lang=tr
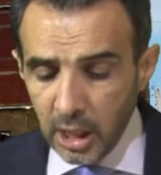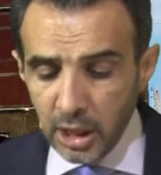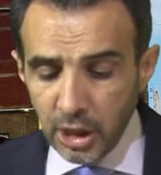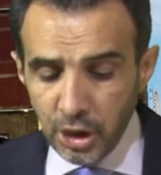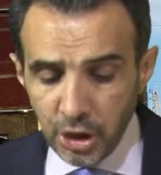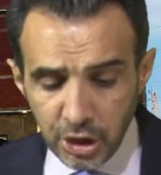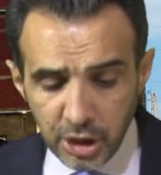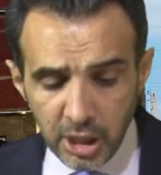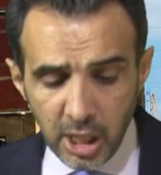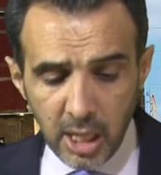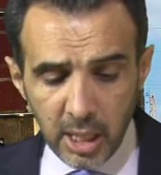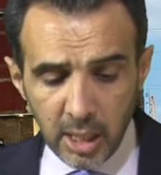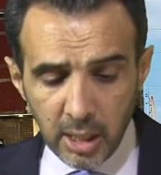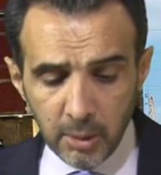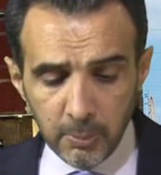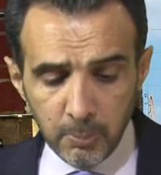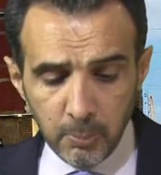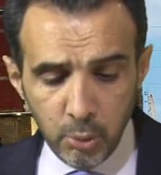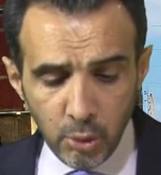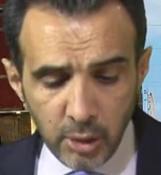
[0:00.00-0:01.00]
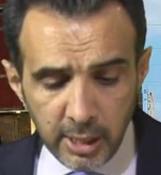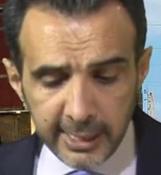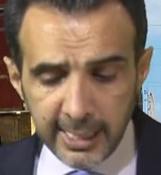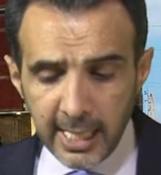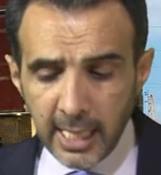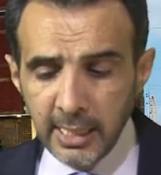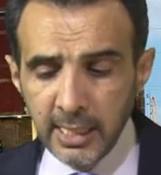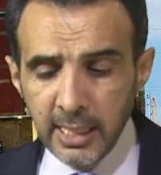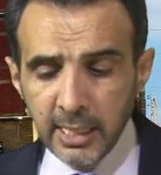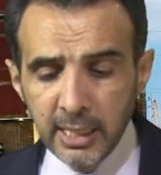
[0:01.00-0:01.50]
İşte bu
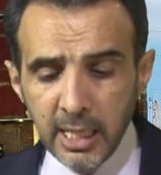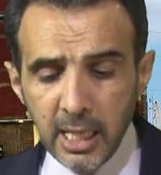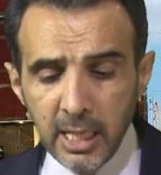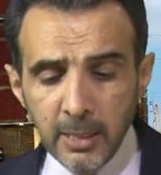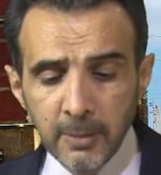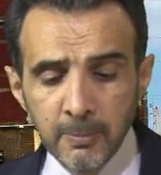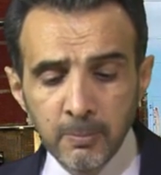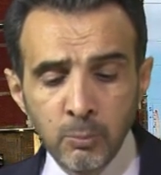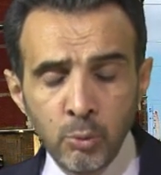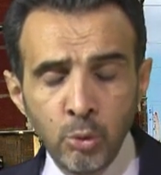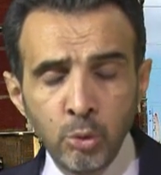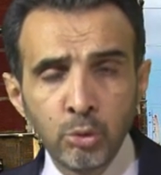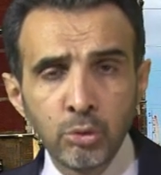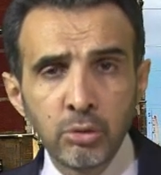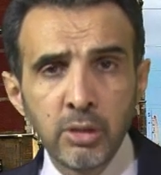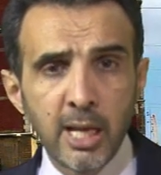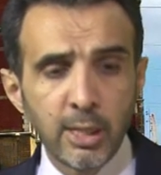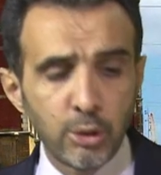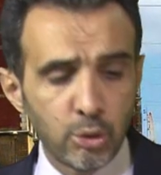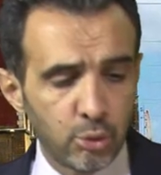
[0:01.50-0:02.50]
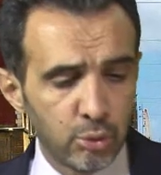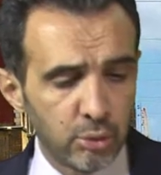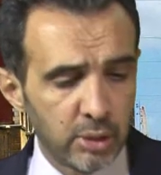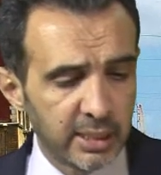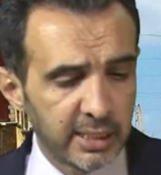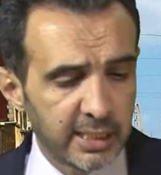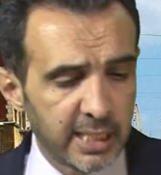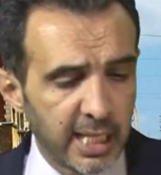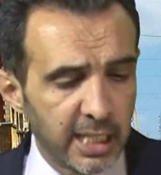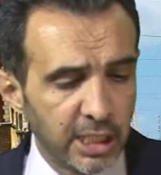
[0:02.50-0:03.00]
nedenle de mutlak
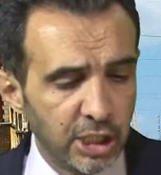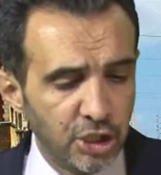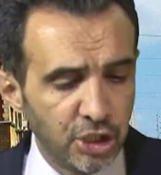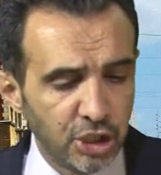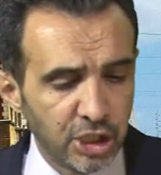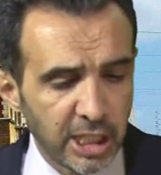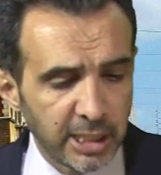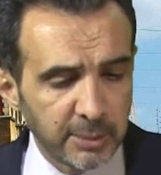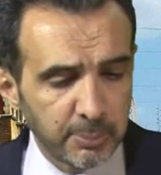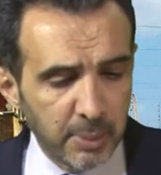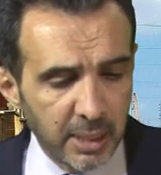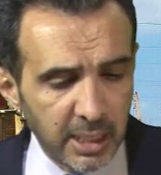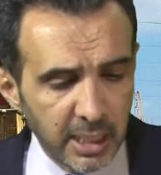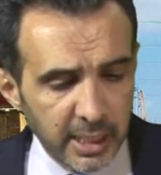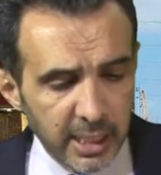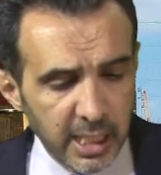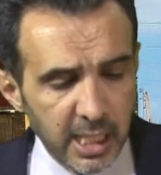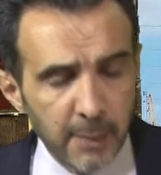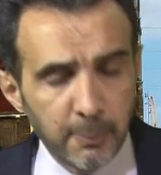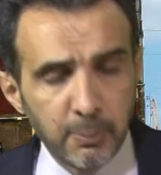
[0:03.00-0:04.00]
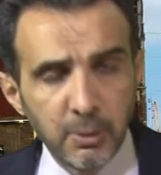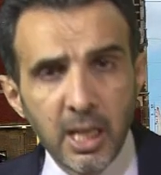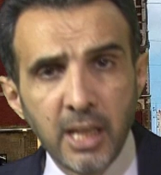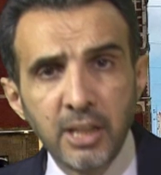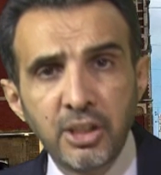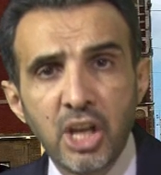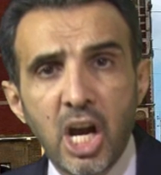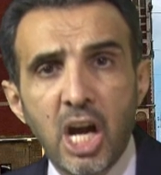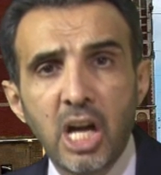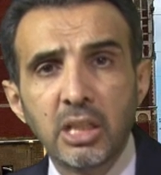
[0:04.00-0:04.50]
surette işletmelere yapılan
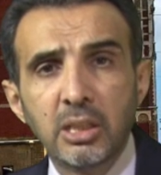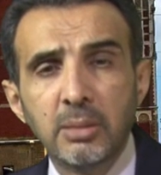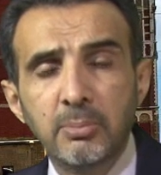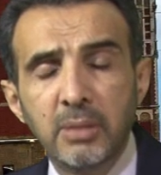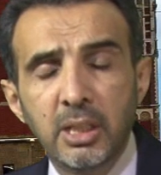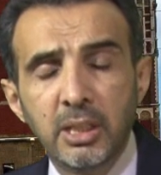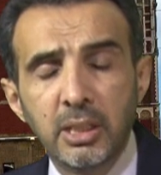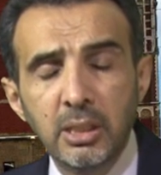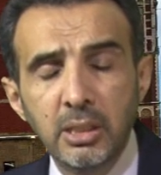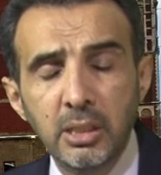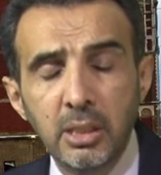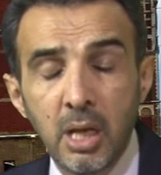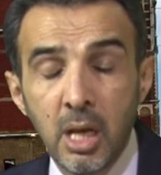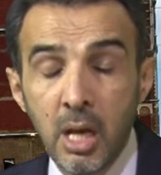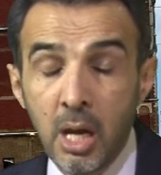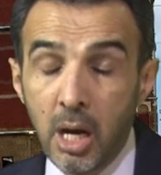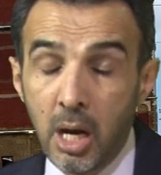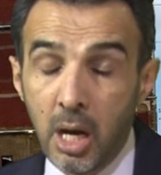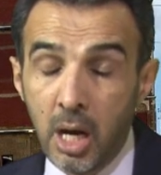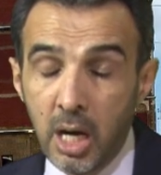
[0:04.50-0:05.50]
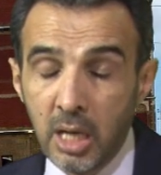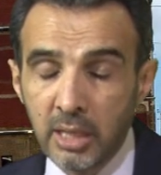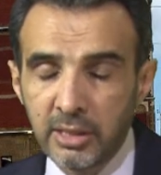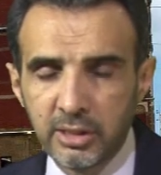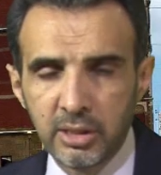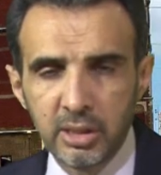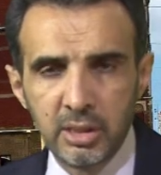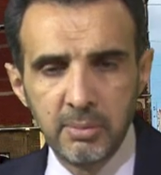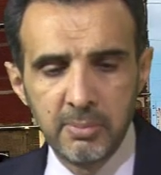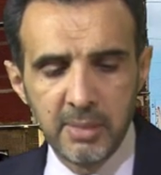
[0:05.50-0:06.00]
yardımların
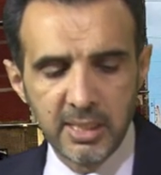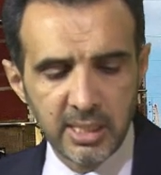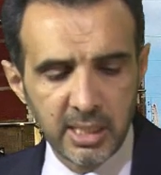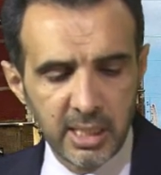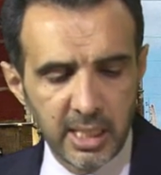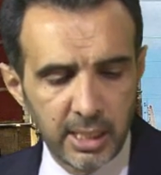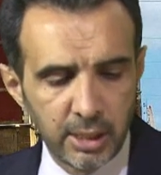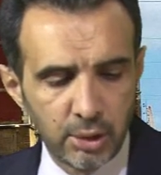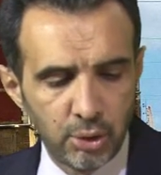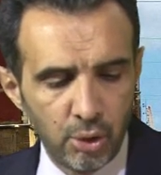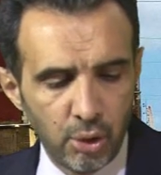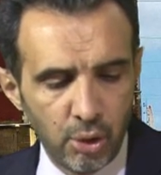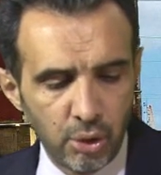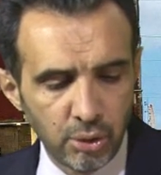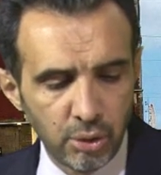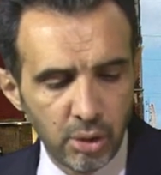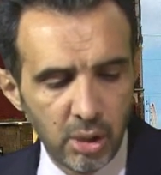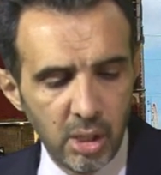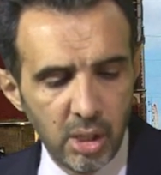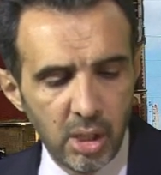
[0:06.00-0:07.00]
arttırılması gerekiyor.